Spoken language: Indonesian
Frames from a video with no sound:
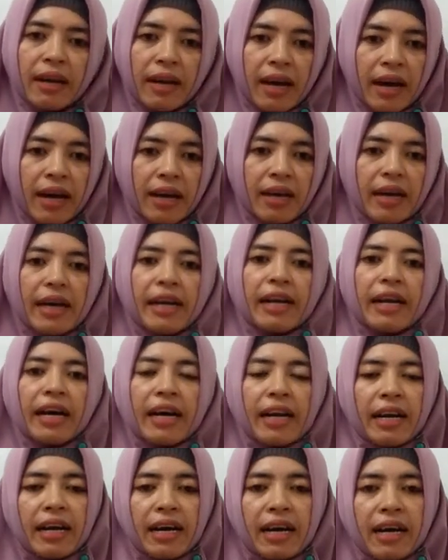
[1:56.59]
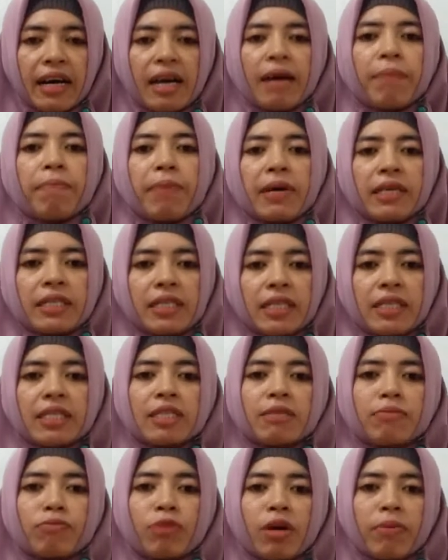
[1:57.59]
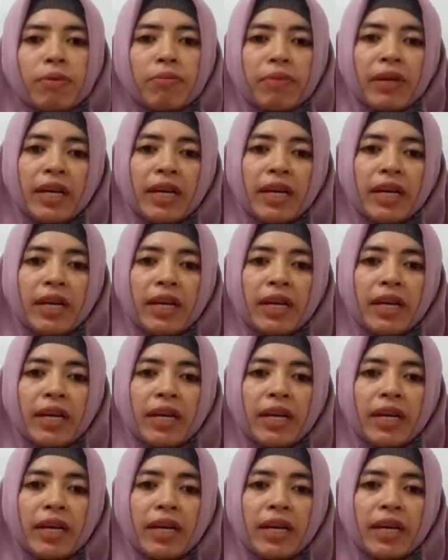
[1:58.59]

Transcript: Nah, anak-anak pasti semua